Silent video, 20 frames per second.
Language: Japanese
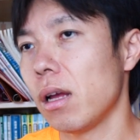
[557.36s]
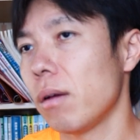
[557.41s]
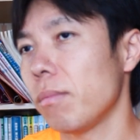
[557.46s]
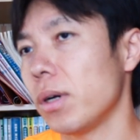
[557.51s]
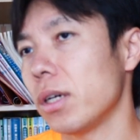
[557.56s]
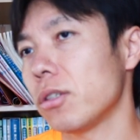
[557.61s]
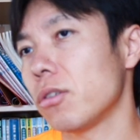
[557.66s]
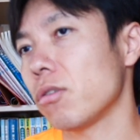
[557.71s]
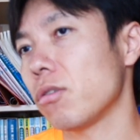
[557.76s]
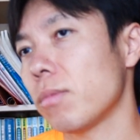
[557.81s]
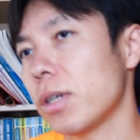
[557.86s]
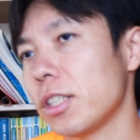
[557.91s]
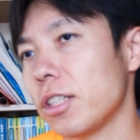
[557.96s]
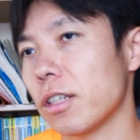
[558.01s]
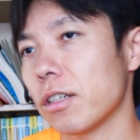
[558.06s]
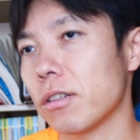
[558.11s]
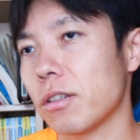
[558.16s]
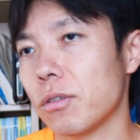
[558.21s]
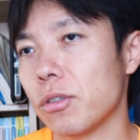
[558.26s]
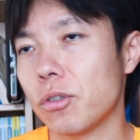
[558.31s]
まあ、そこまで
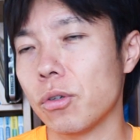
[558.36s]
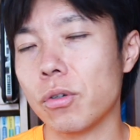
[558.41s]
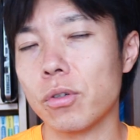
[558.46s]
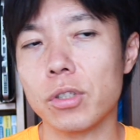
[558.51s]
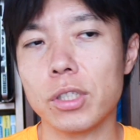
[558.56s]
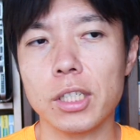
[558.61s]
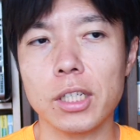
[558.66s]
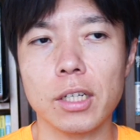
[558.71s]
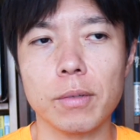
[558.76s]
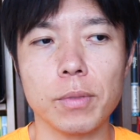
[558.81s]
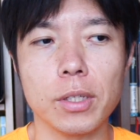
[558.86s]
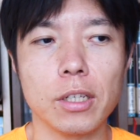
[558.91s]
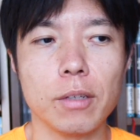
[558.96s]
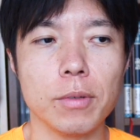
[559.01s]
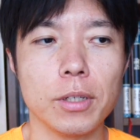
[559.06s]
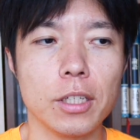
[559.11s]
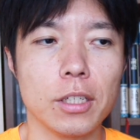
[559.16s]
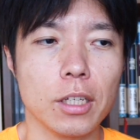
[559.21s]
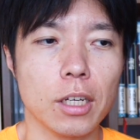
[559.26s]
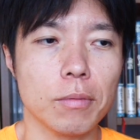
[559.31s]
じゃなくて障子が
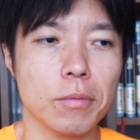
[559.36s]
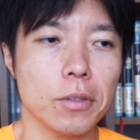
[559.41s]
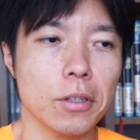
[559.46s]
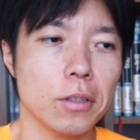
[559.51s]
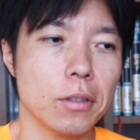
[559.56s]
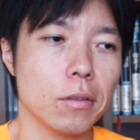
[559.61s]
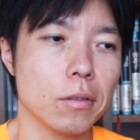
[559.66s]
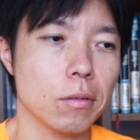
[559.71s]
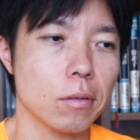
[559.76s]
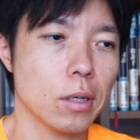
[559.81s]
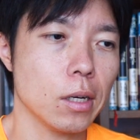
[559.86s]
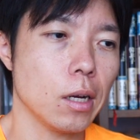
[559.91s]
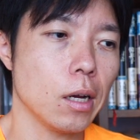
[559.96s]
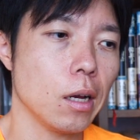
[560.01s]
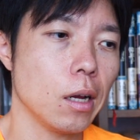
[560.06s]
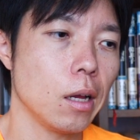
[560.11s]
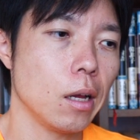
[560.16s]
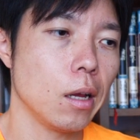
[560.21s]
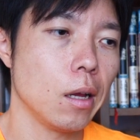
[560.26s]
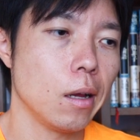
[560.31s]
ビリビリに破れてると
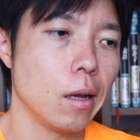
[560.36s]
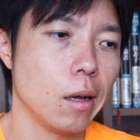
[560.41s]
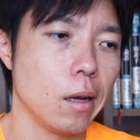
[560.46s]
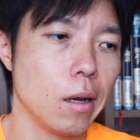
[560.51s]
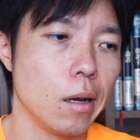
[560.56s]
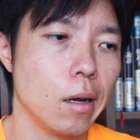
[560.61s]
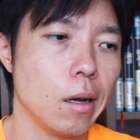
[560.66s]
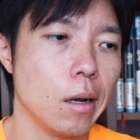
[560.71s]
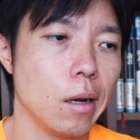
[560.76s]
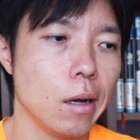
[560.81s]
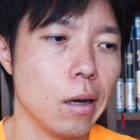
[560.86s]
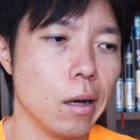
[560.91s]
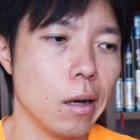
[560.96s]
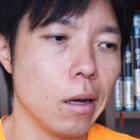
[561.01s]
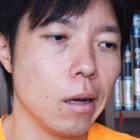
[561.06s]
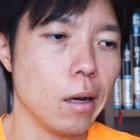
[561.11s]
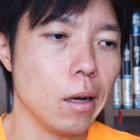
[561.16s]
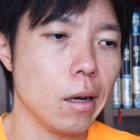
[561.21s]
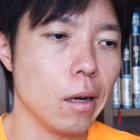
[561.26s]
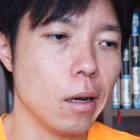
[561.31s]
か
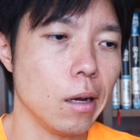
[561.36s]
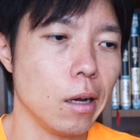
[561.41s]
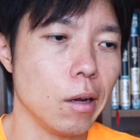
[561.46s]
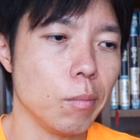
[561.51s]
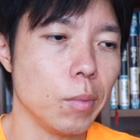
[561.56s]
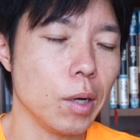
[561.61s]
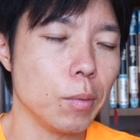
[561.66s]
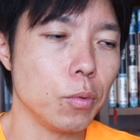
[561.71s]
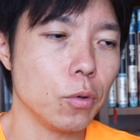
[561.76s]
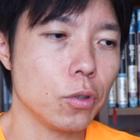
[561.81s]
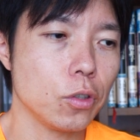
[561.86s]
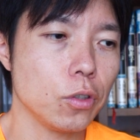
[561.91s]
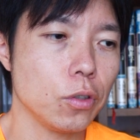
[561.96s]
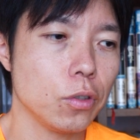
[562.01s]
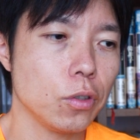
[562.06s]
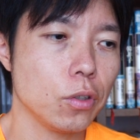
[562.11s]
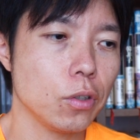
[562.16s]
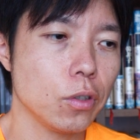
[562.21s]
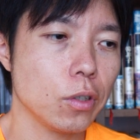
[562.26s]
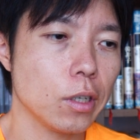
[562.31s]
あ、まあ、
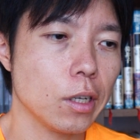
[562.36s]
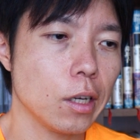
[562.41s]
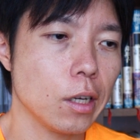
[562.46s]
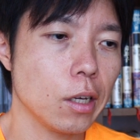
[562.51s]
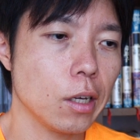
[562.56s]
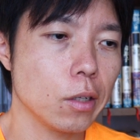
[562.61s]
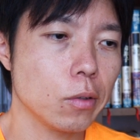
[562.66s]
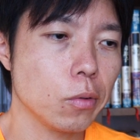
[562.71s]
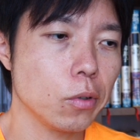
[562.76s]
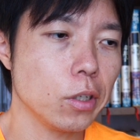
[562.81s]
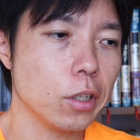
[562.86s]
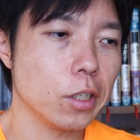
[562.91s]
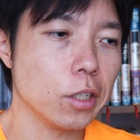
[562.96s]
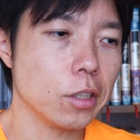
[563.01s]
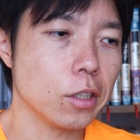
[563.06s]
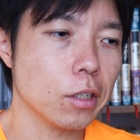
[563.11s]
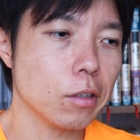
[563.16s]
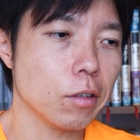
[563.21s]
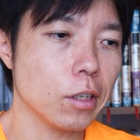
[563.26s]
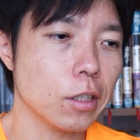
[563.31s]
僕がトイレに
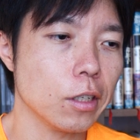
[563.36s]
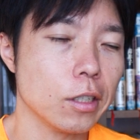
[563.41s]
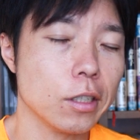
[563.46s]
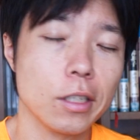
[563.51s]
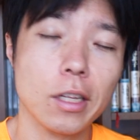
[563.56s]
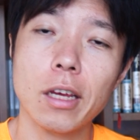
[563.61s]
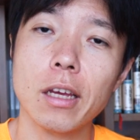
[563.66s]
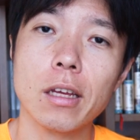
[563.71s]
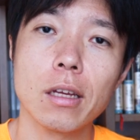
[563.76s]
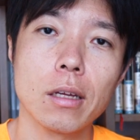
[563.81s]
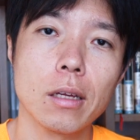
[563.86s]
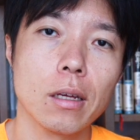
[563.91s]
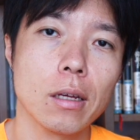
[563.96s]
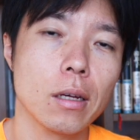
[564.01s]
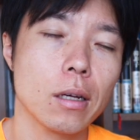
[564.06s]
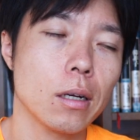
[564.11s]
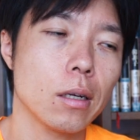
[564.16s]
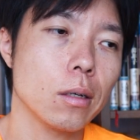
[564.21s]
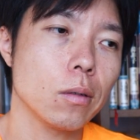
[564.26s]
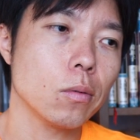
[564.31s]
行ってる間にね、
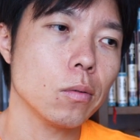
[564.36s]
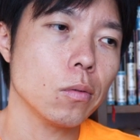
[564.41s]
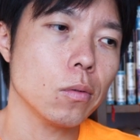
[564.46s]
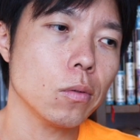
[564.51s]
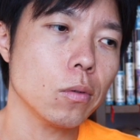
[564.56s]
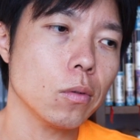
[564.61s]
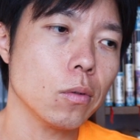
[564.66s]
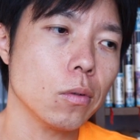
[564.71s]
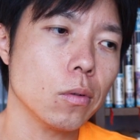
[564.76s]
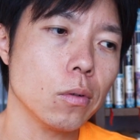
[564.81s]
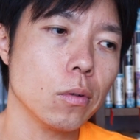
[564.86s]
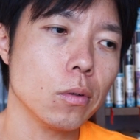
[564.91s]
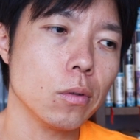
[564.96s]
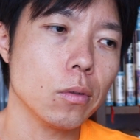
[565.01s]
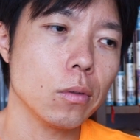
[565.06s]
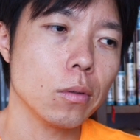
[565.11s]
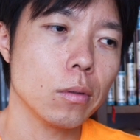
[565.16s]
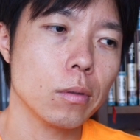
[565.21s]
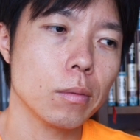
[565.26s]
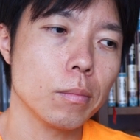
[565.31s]
あ
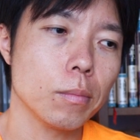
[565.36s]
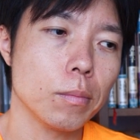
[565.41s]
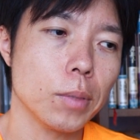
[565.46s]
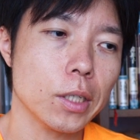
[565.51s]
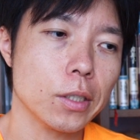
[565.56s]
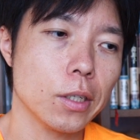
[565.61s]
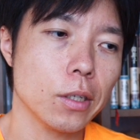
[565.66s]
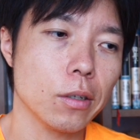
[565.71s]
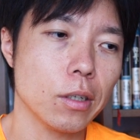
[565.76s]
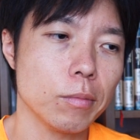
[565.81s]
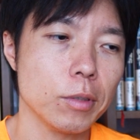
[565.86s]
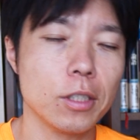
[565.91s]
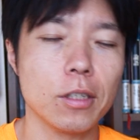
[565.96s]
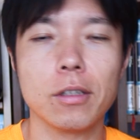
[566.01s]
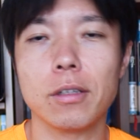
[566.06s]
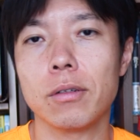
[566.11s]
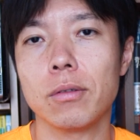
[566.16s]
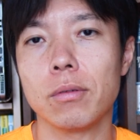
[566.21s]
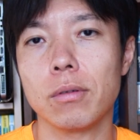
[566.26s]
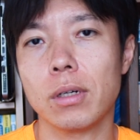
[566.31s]
の罵声を浴びせ
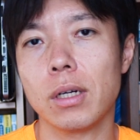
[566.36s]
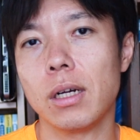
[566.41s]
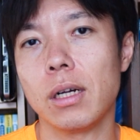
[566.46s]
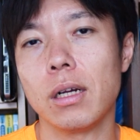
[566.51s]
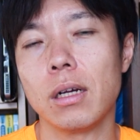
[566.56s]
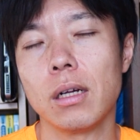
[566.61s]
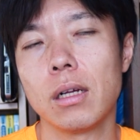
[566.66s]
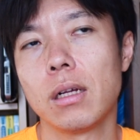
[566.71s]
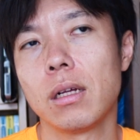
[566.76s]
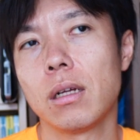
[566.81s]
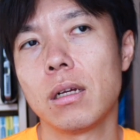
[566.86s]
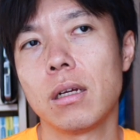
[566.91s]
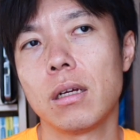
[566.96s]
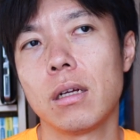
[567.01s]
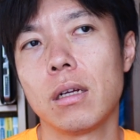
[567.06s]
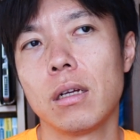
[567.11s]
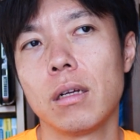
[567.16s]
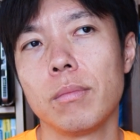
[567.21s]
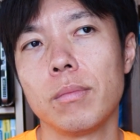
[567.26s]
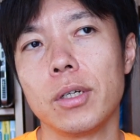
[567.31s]
てるとか、
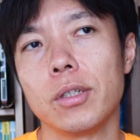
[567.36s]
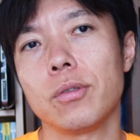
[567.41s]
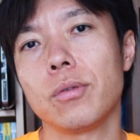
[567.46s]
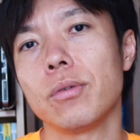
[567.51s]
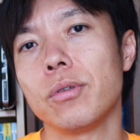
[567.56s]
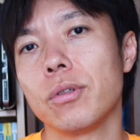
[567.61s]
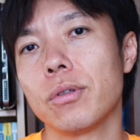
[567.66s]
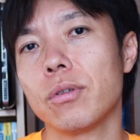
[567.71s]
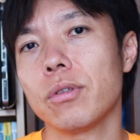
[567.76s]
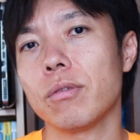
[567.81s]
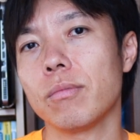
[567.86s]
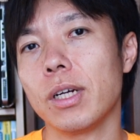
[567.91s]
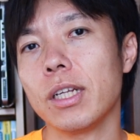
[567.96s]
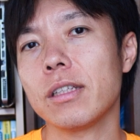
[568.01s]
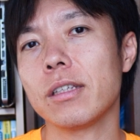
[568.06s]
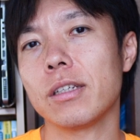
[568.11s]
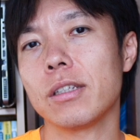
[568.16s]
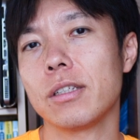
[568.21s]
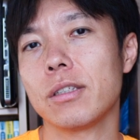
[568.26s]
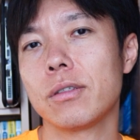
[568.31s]
まあ、そういうこともあっ
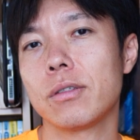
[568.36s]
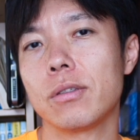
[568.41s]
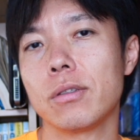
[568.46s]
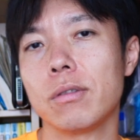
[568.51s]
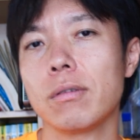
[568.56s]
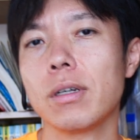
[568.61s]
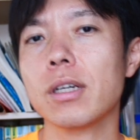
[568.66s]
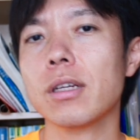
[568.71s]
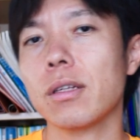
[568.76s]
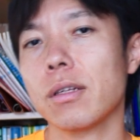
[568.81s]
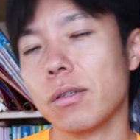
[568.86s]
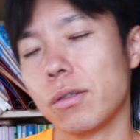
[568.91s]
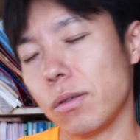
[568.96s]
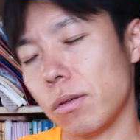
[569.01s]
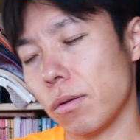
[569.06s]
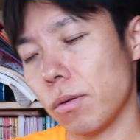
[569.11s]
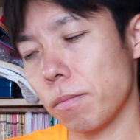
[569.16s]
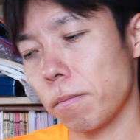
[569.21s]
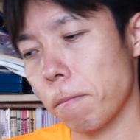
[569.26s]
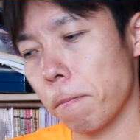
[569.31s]
たりするわけですよ。